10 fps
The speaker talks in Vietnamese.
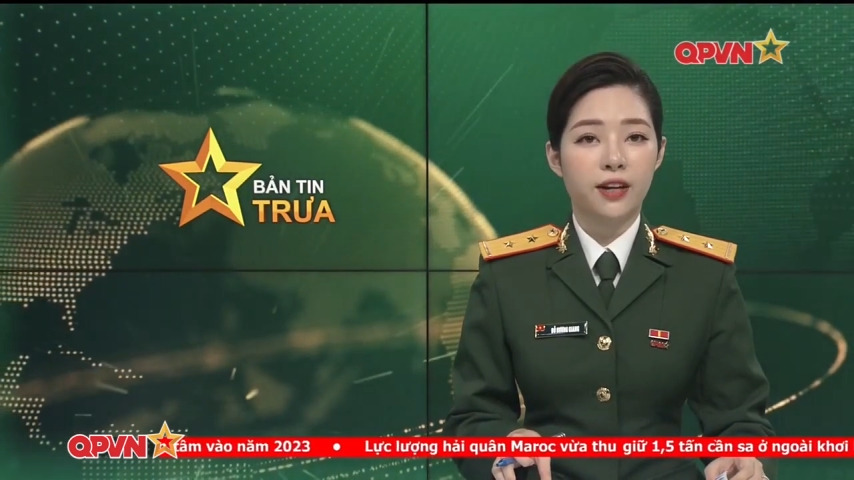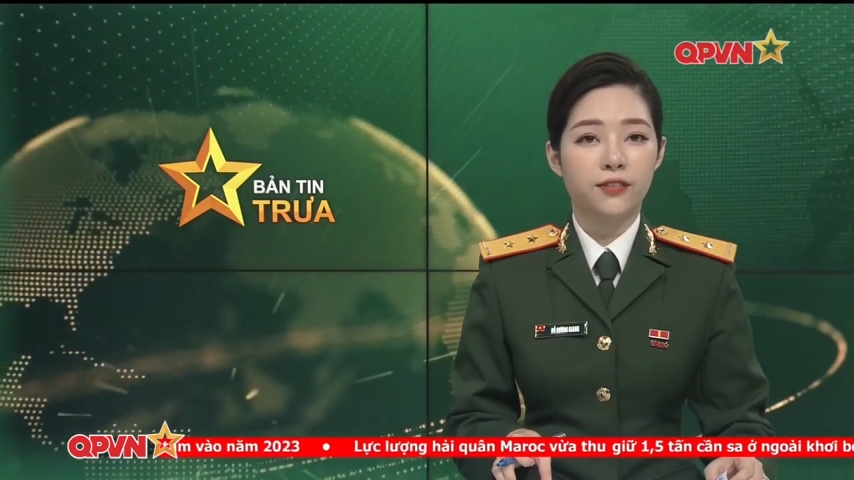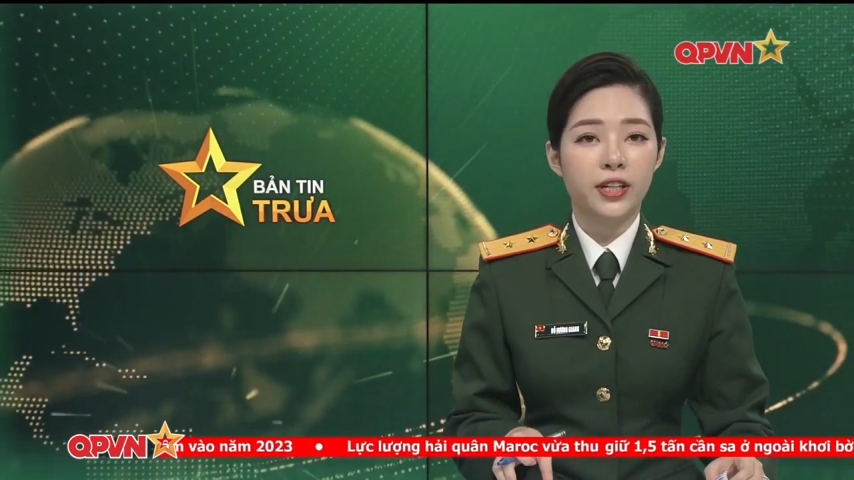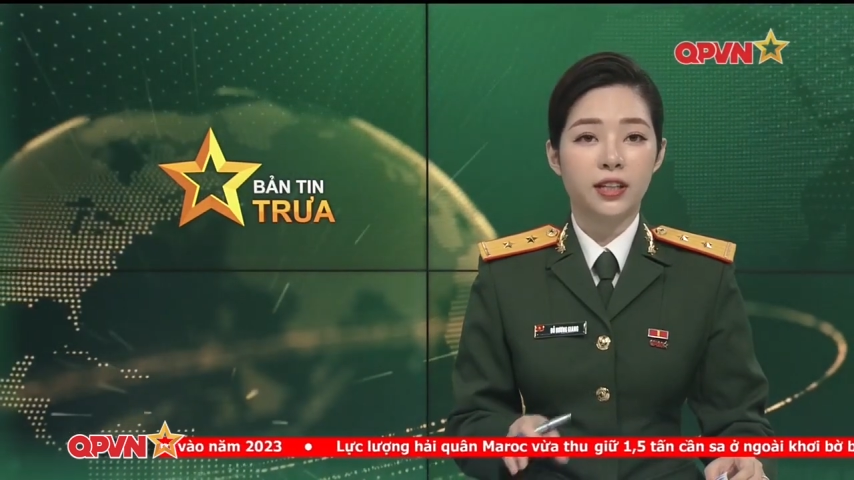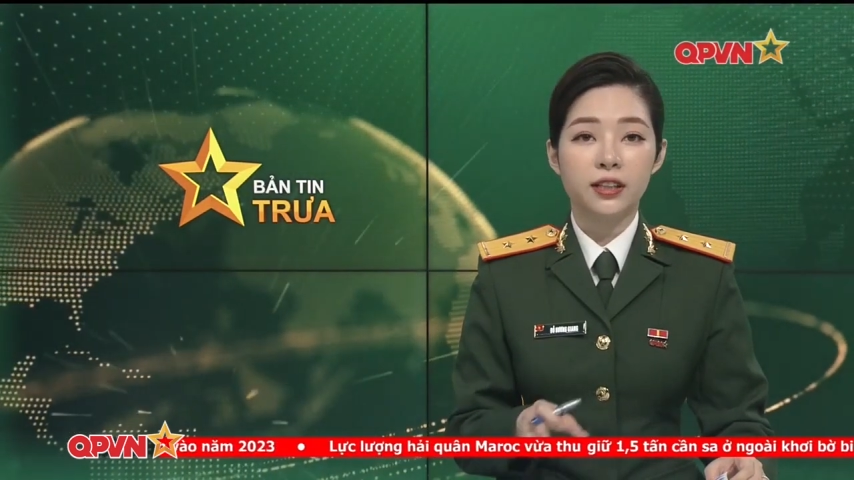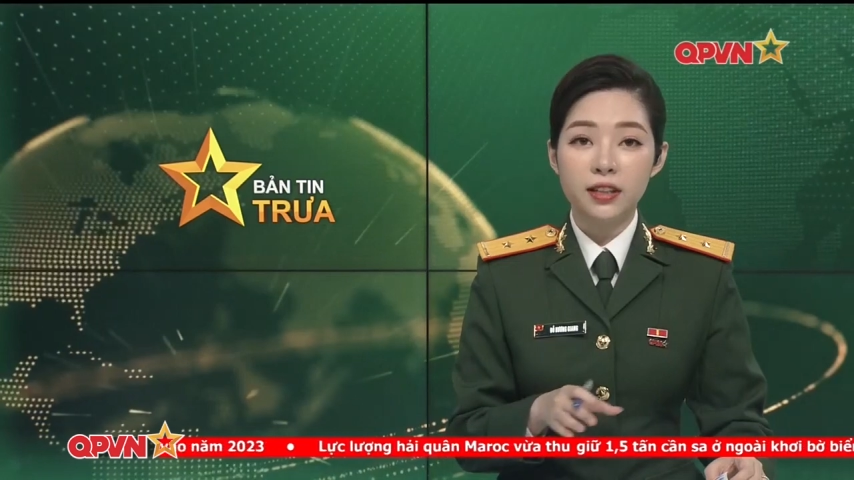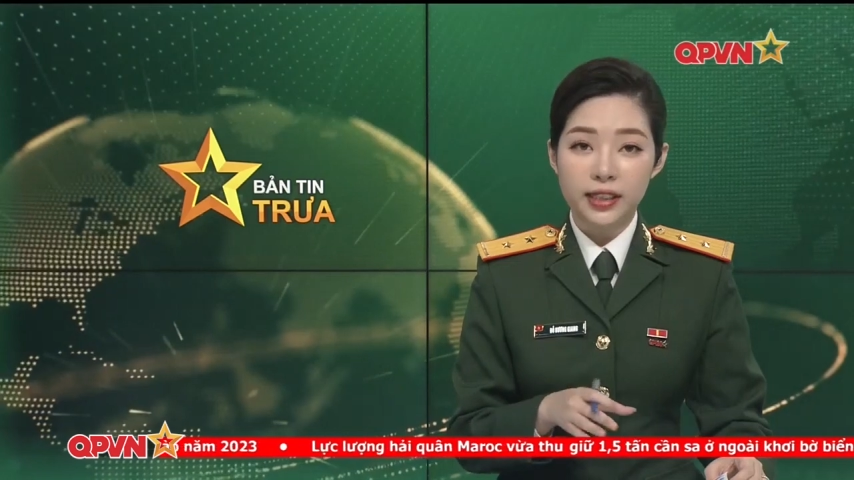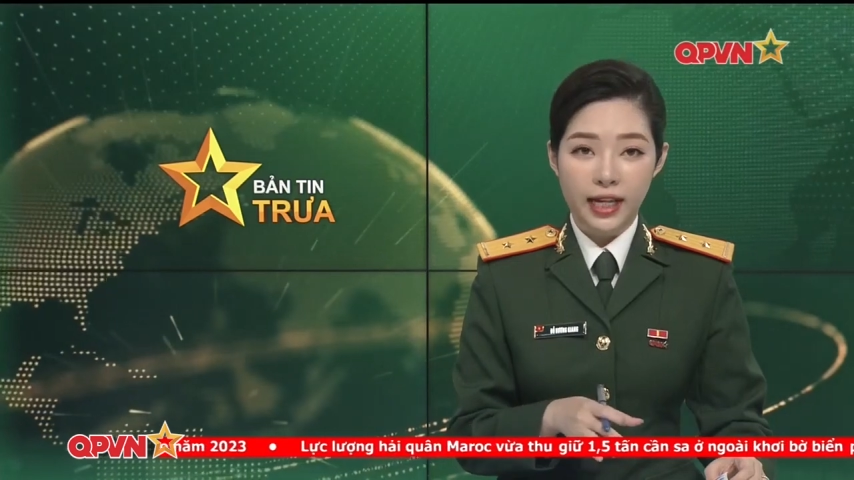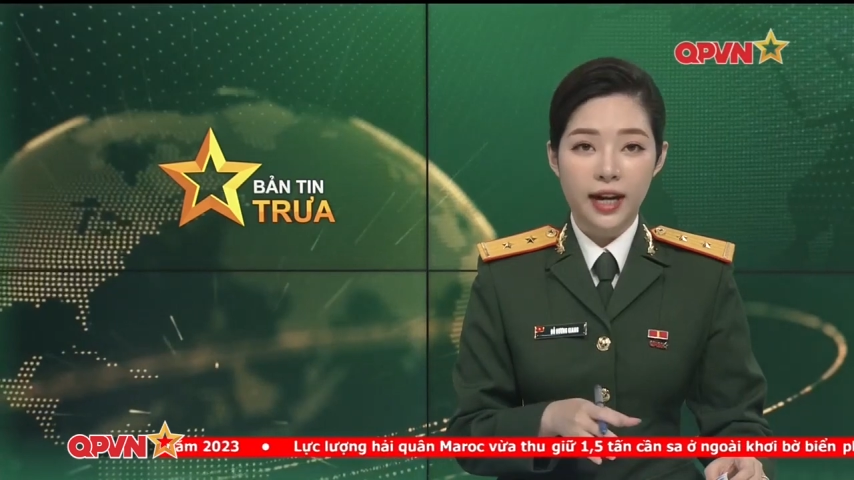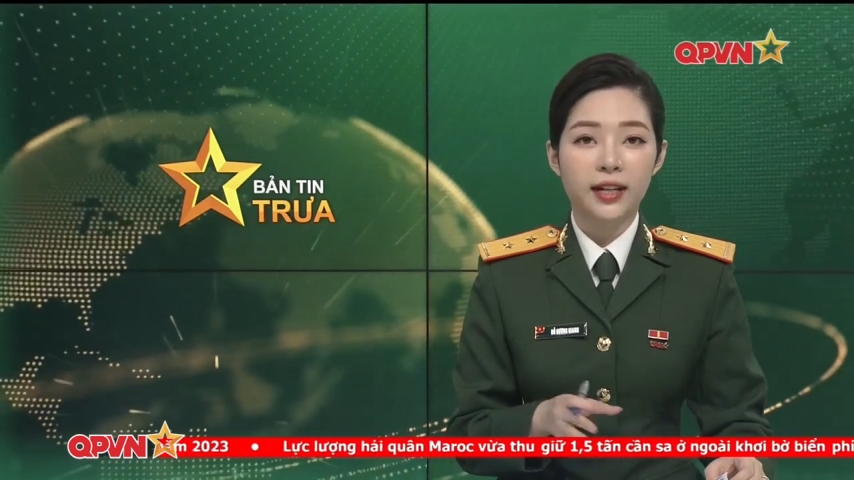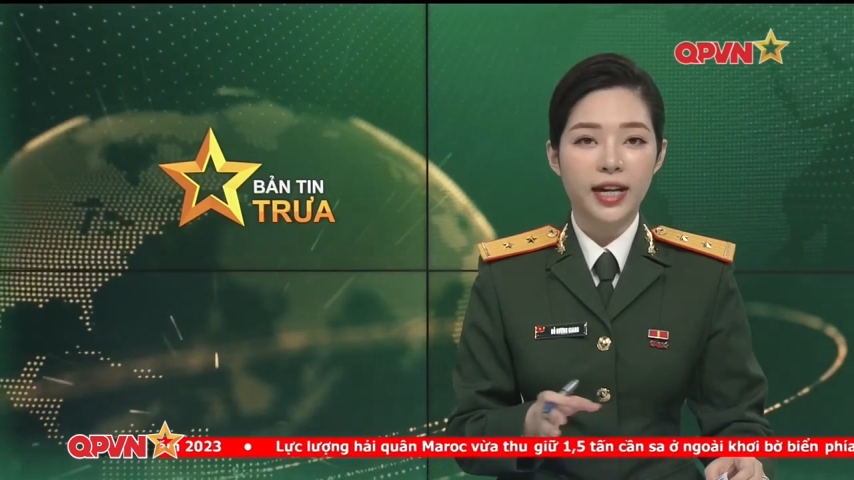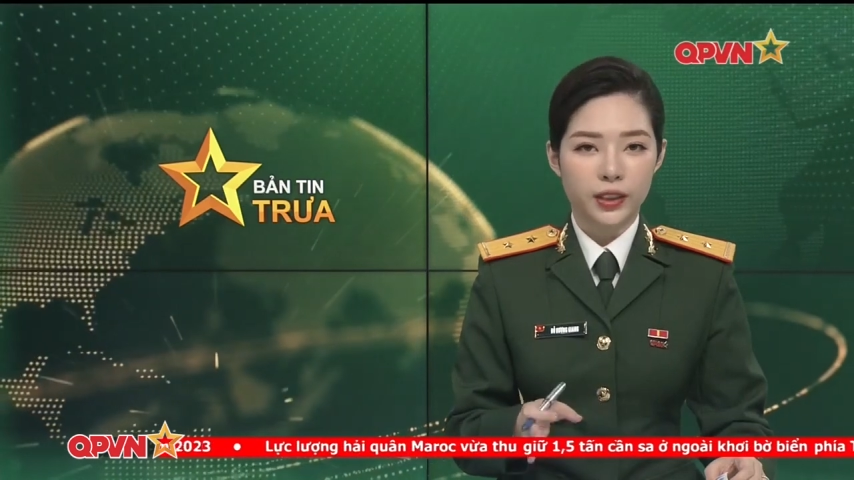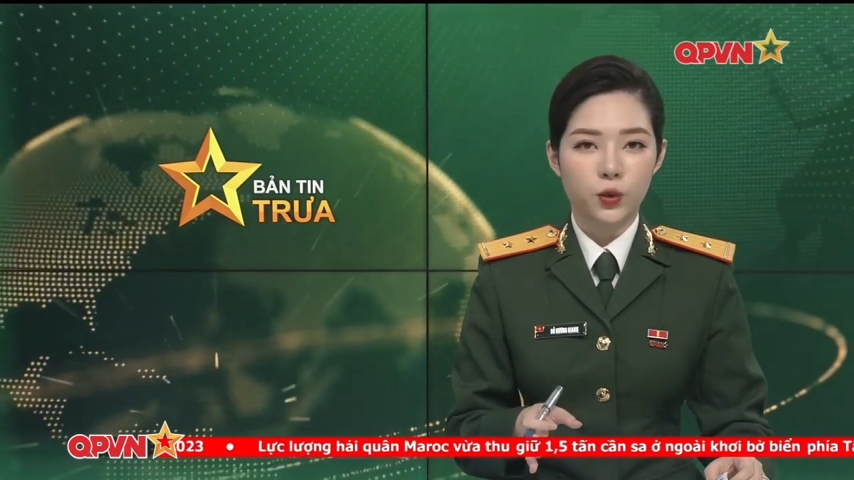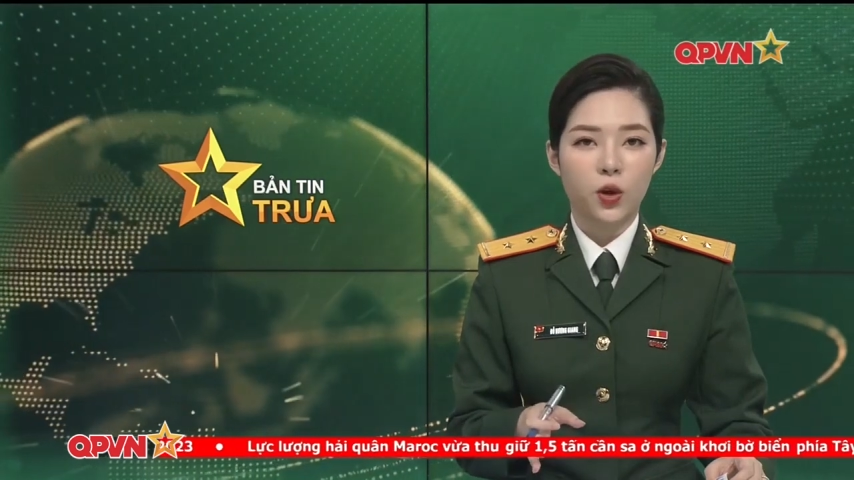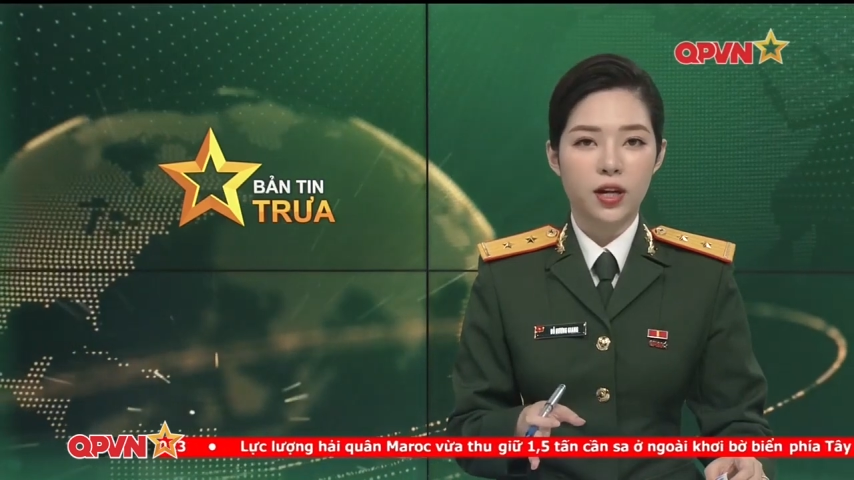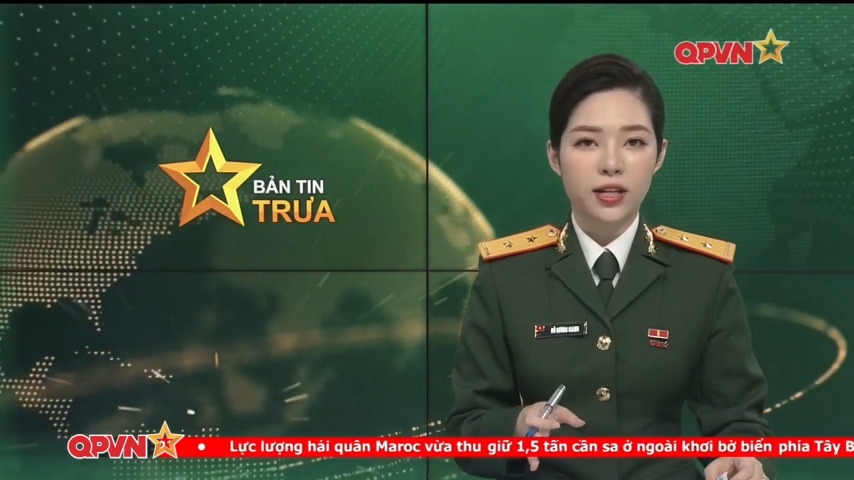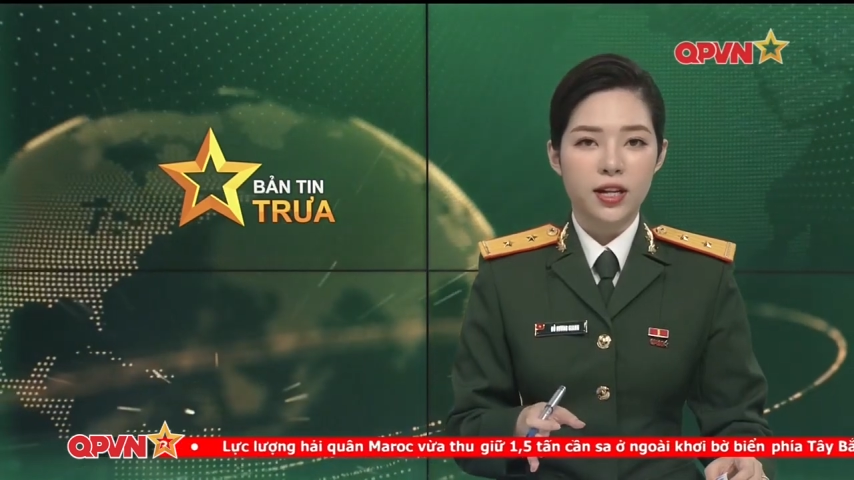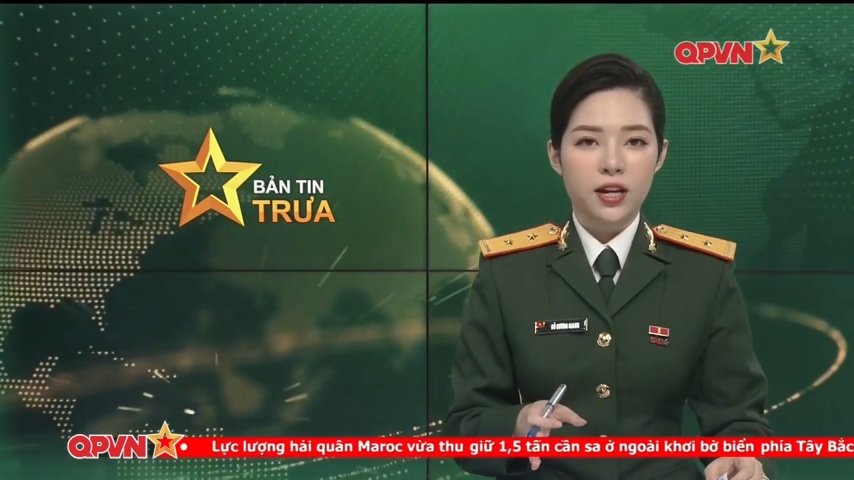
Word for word: là việc người thắng kẻ thua